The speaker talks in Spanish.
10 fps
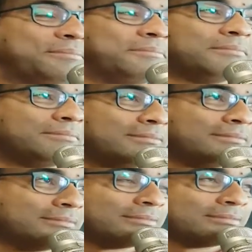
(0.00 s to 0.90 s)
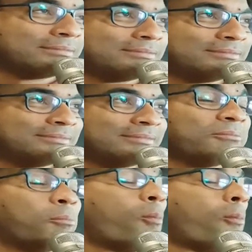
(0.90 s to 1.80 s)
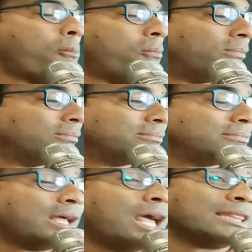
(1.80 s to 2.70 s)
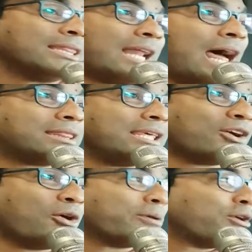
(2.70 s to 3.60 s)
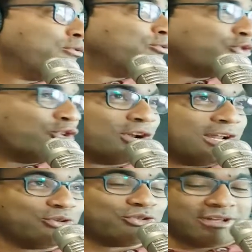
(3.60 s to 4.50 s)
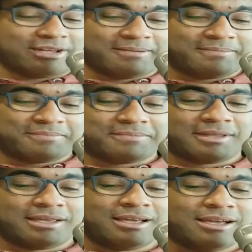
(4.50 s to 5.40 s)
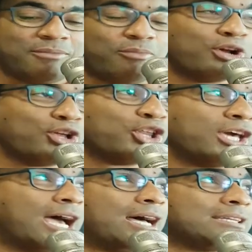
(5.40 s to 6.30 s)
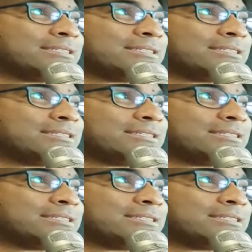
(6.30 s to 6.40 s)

se la encuentran enredada. ¿Estás de acuerdo tú? ¿Ya viste la temporada completa de la serie? Hay gente